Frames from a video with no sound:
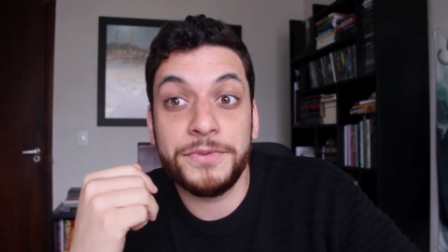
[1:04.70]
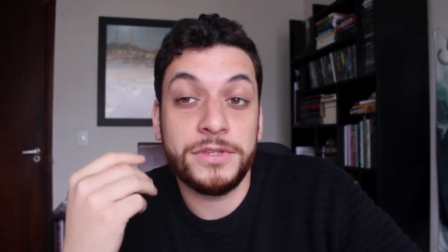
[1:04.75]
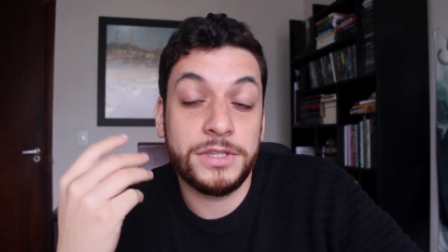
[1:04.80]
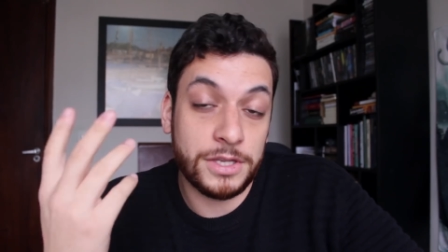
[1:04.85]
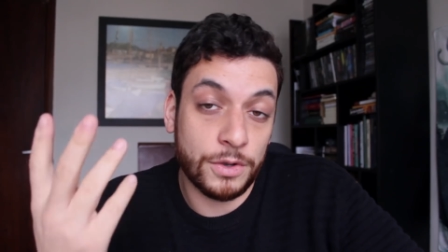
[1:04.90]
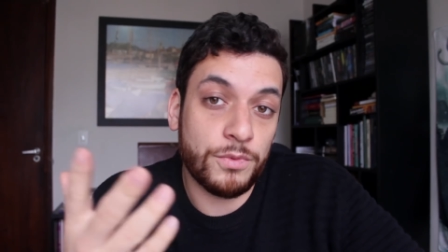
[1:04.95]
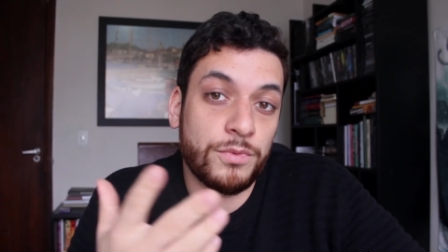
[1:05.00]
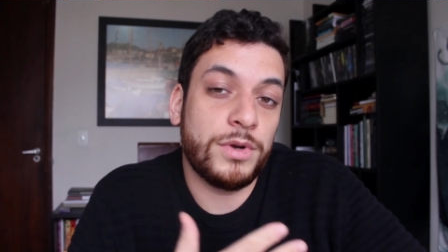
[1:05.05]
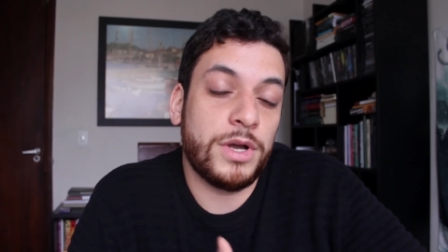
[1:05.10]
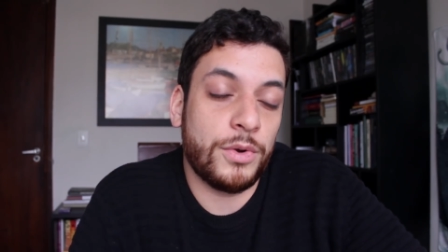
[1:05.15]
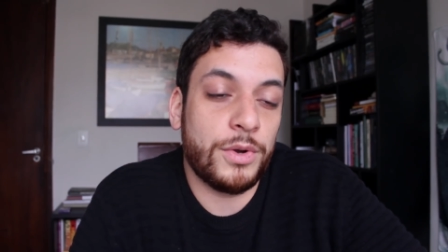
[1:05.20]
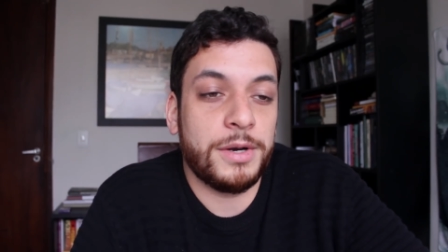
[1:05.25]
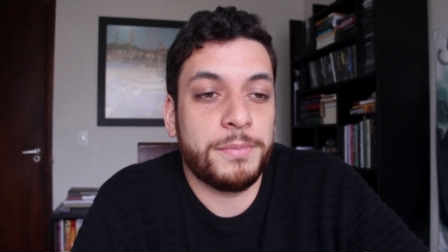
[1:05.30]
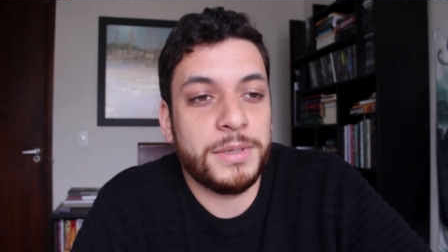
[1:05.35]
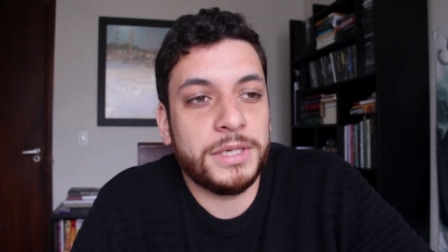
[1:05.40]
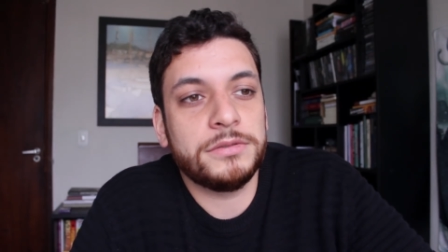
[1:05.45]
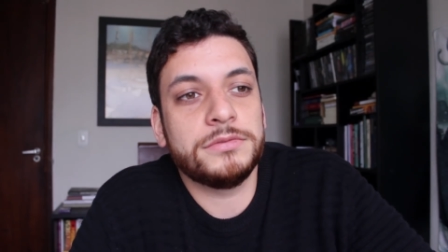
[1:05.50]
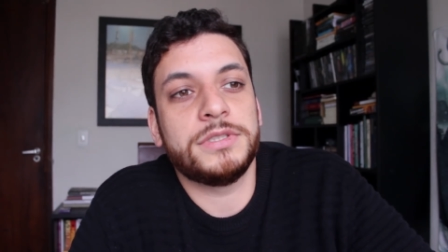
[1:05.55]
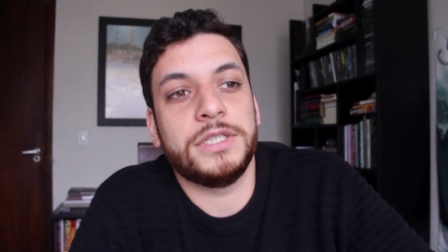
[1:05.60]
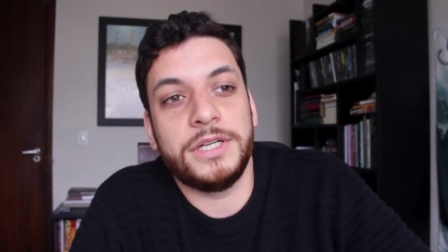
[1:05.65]
então, agora
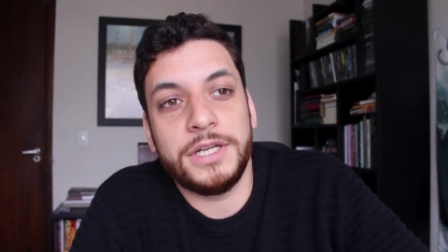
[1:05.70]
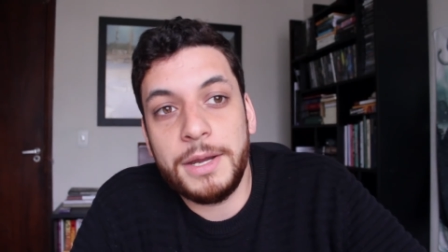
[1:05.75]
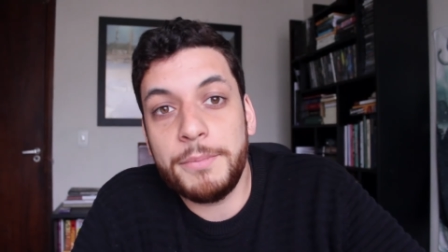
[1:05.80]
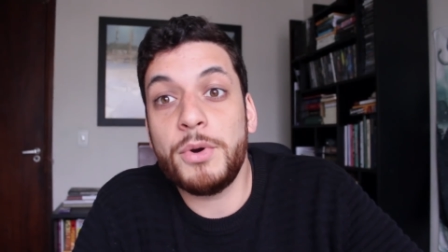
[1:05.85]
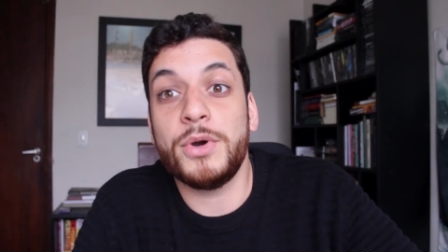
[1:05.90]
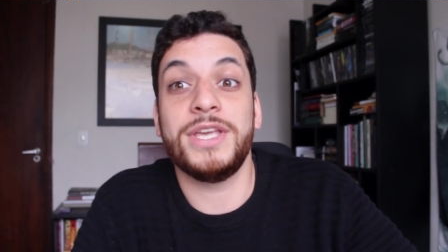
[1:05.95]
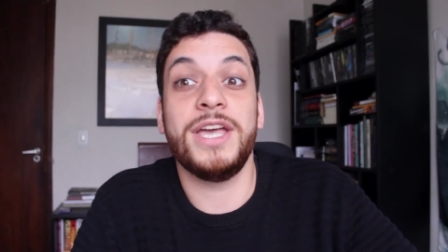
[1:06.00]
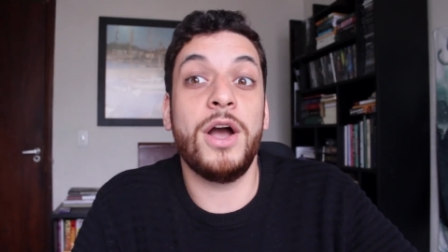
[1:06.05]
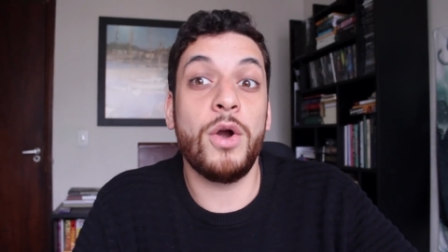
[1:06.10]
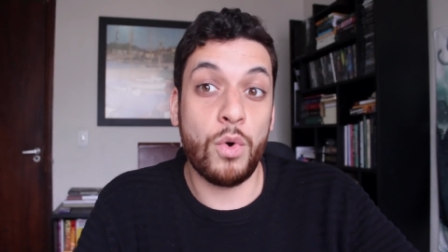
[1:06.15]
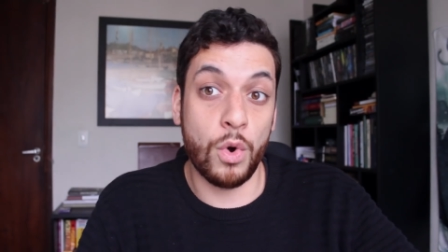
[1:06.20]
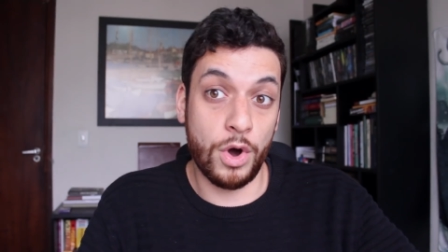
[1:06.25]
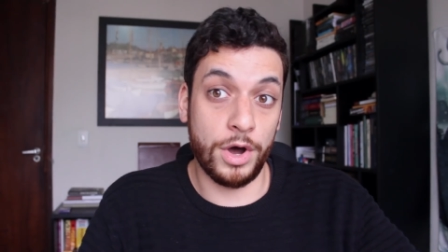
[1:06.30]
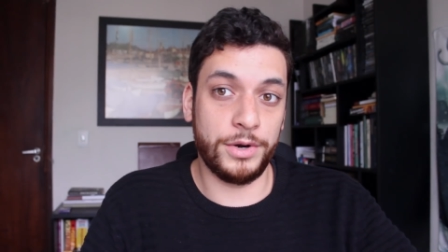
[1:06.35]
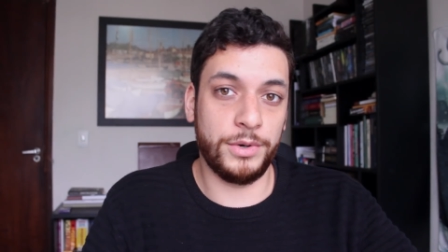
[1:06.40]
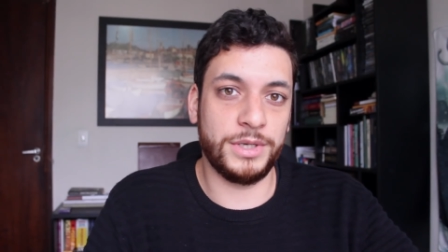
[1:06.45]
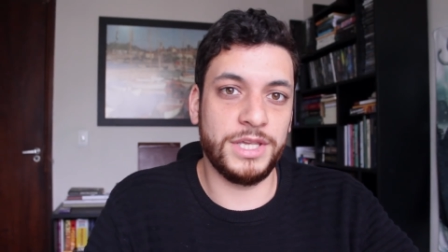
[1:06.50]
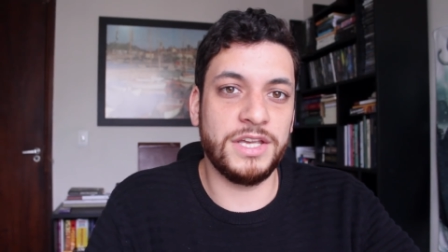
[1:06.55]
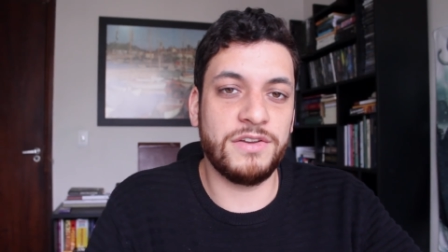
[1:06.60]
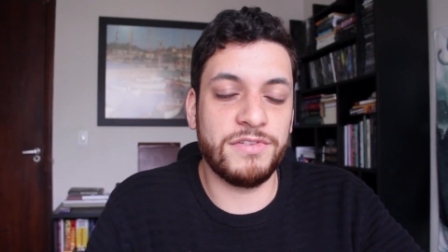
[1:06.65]
perguntando, né? Bom, e
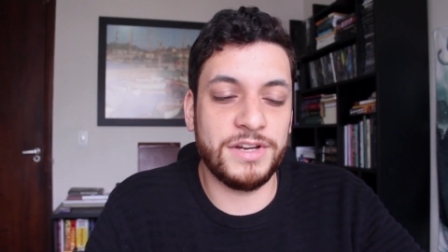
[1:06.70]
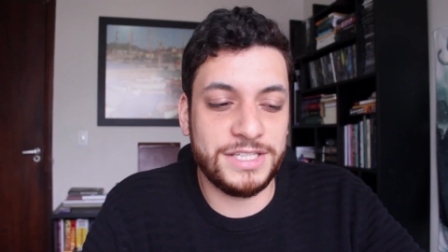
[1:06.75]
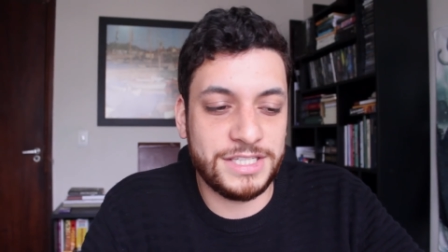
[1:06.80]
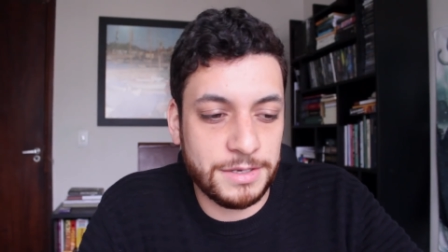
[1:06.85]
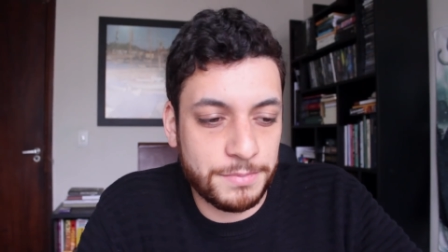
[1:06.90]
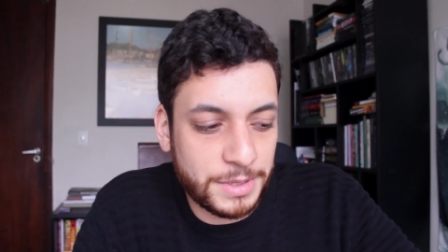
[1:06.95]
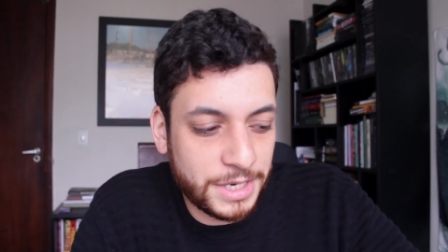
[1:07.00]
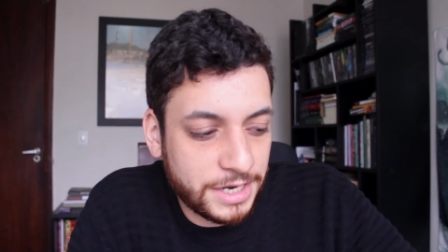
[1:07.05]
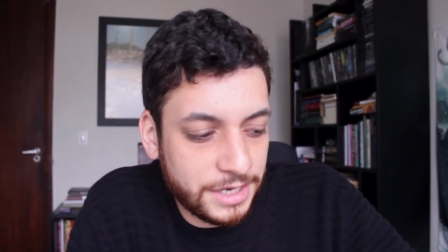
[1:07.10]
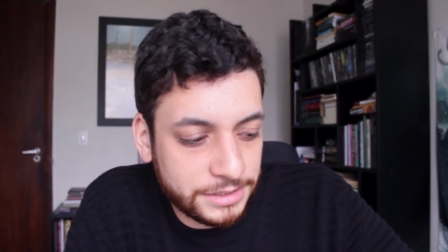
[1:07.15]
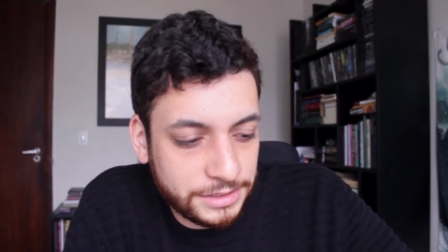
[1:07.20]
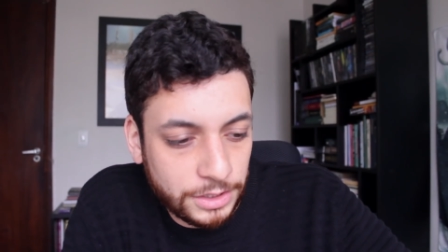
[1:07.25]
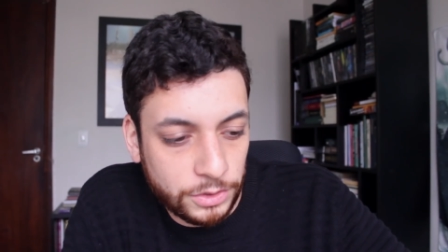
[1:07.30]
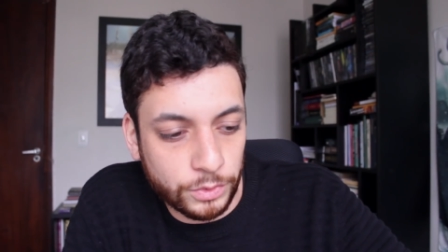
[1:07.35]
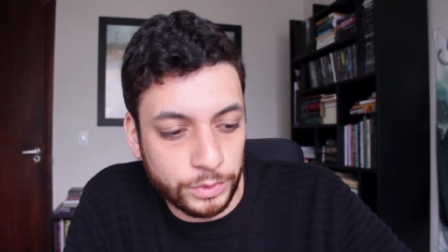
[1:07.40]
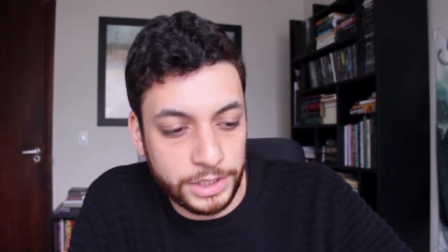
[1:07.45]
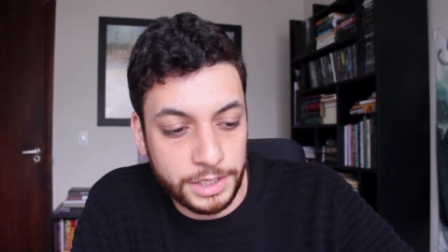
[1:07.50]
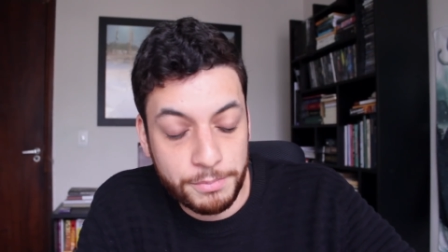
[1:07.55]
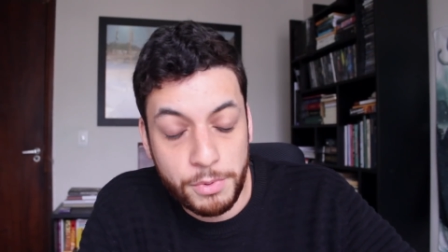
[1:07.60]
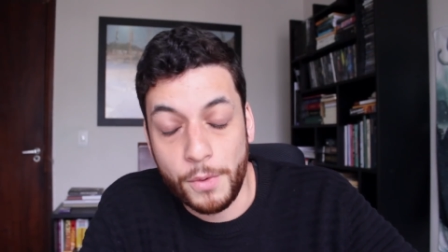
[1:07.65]
agora o que, que vai ser para Catalunha?